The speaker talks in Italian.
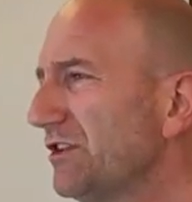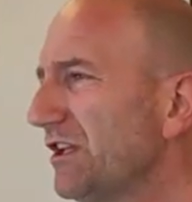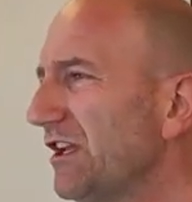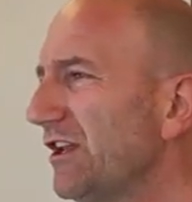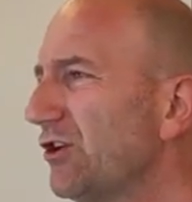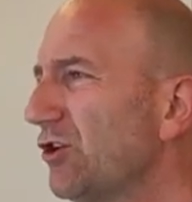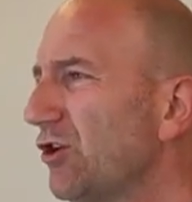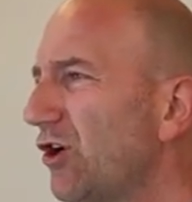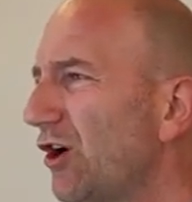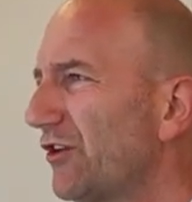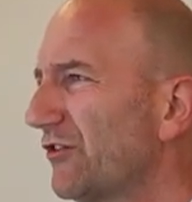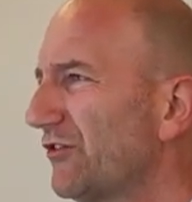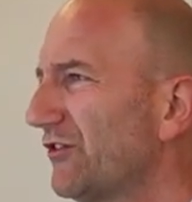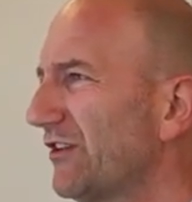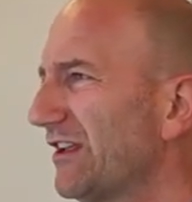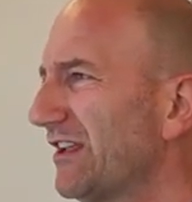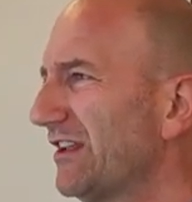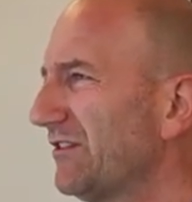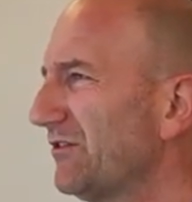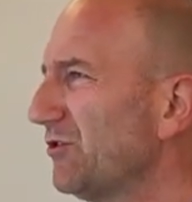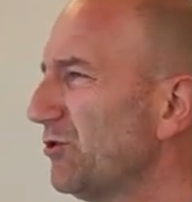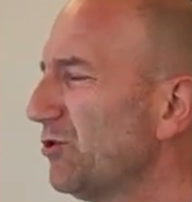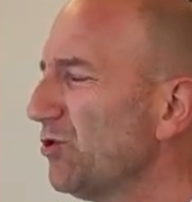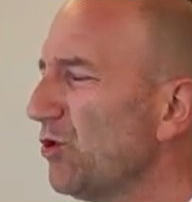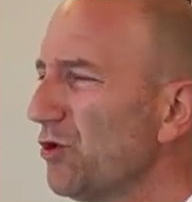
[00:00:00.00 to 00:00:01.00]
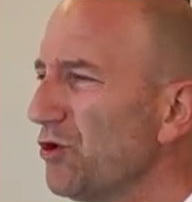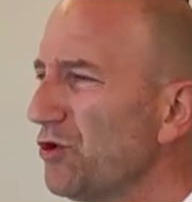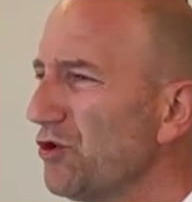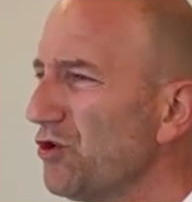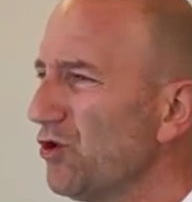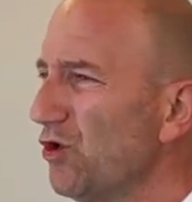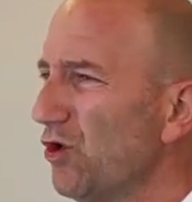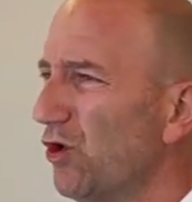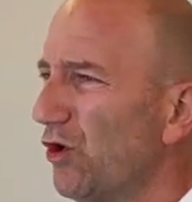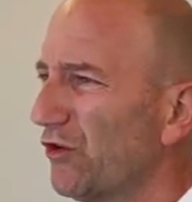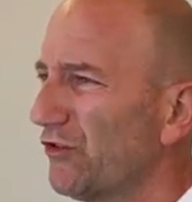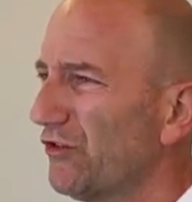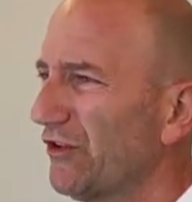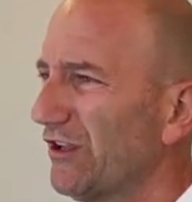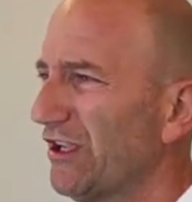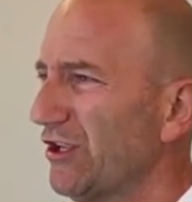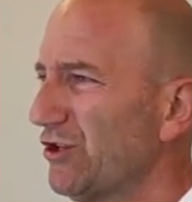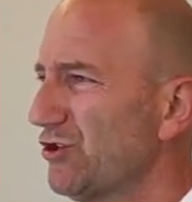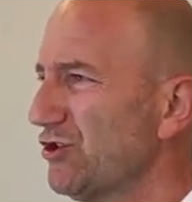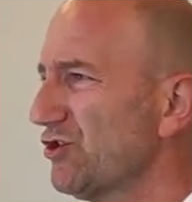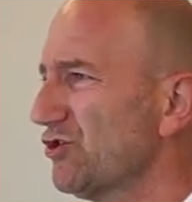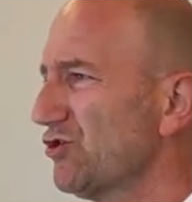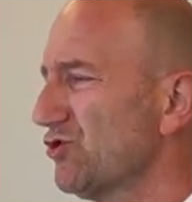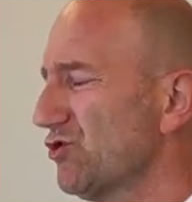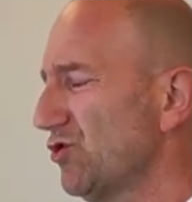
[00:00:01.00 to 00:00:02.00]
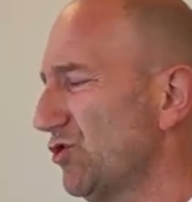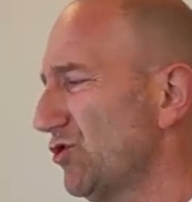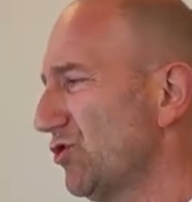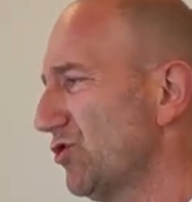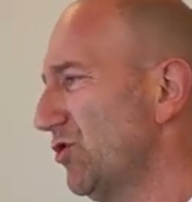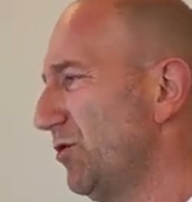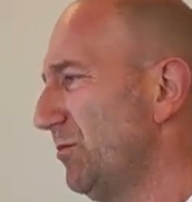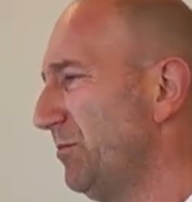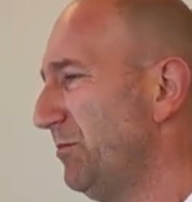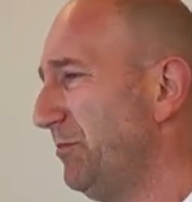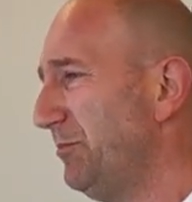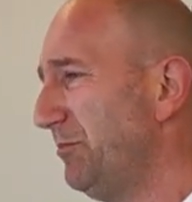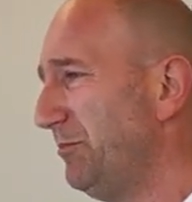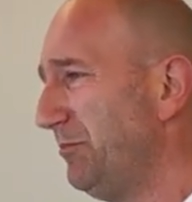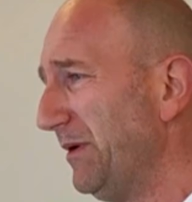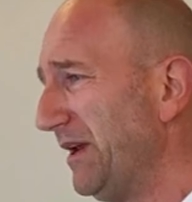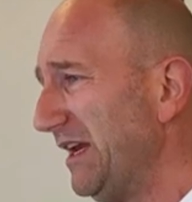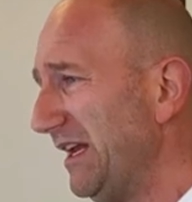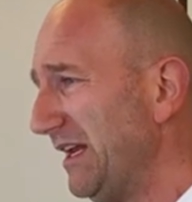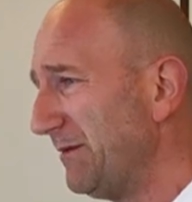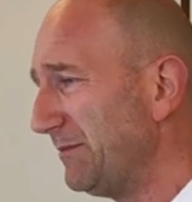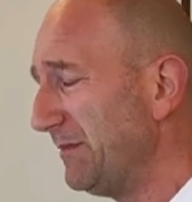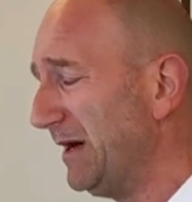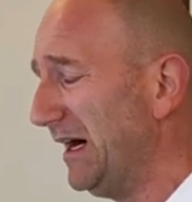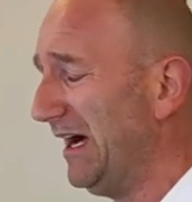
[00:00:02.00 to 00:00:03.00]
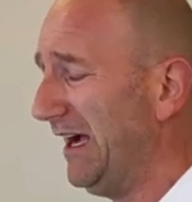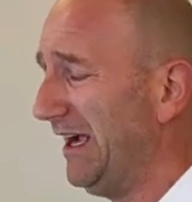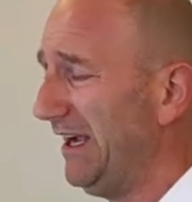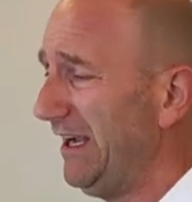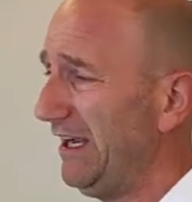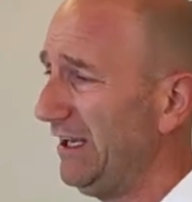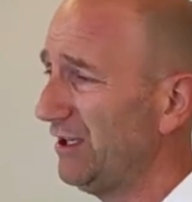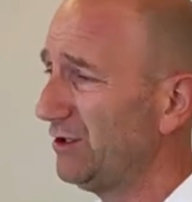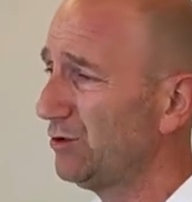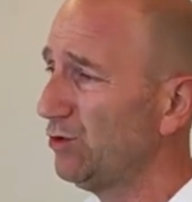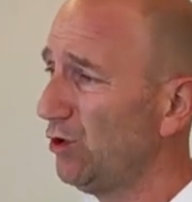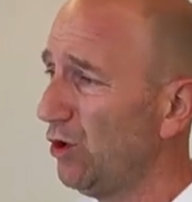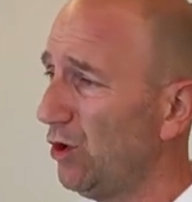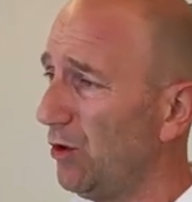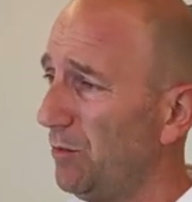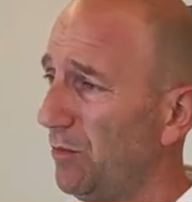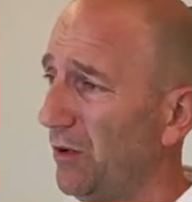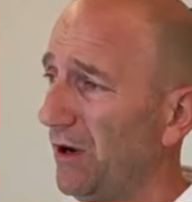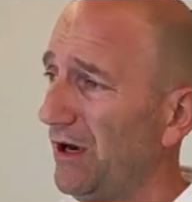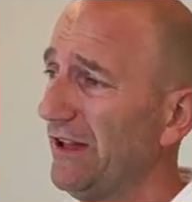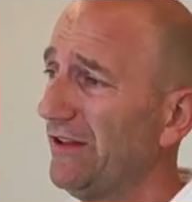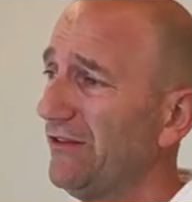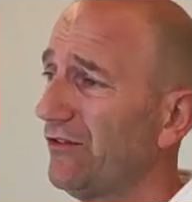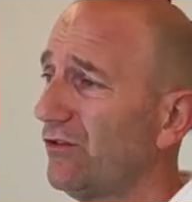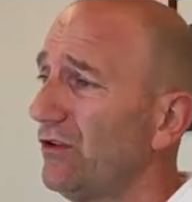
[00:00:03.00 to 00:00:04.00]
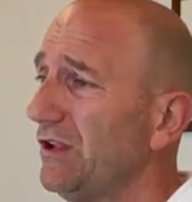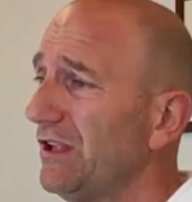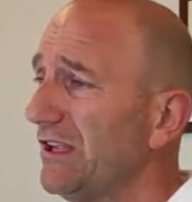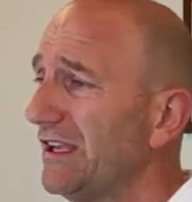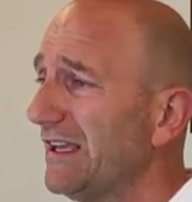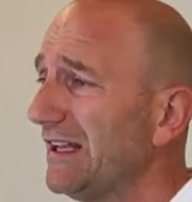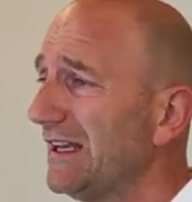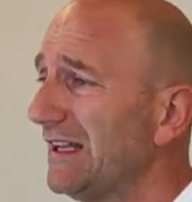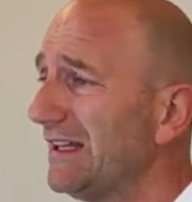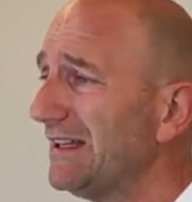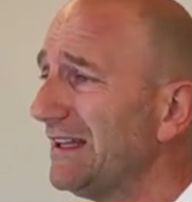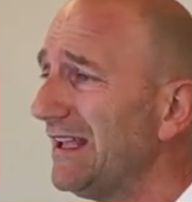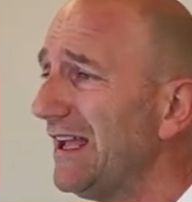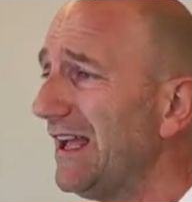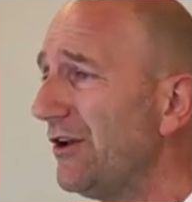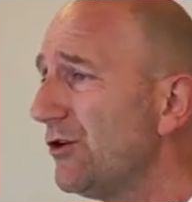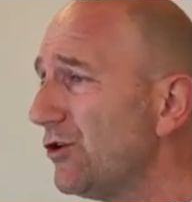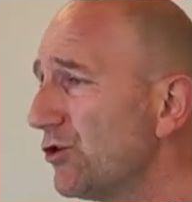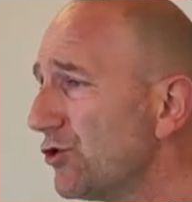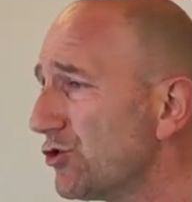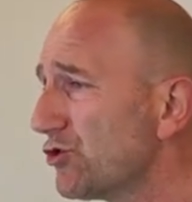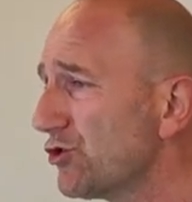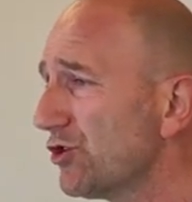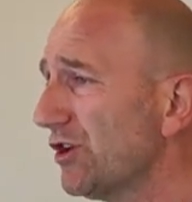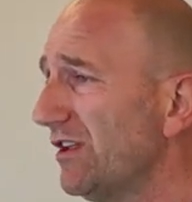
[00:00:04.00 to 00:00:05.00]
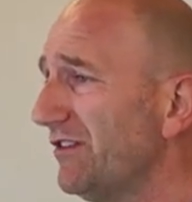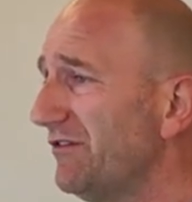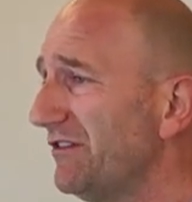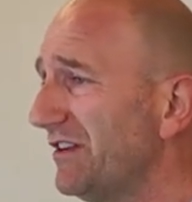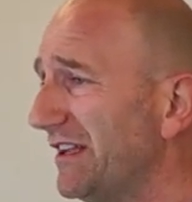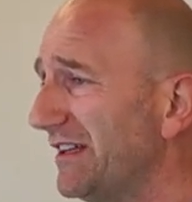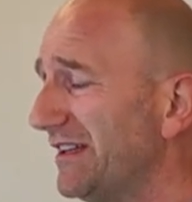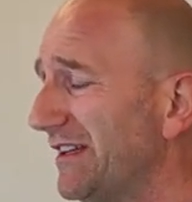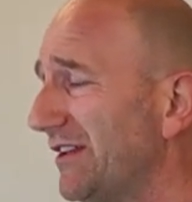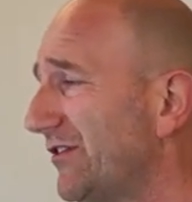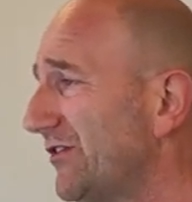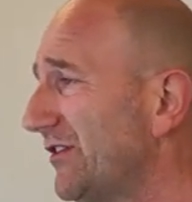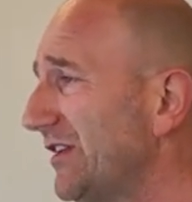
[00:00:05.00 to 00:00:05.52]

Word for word: cioè, tutte le cose noiose che ci sono prima e dopo la lezione di karate non ce l'avete.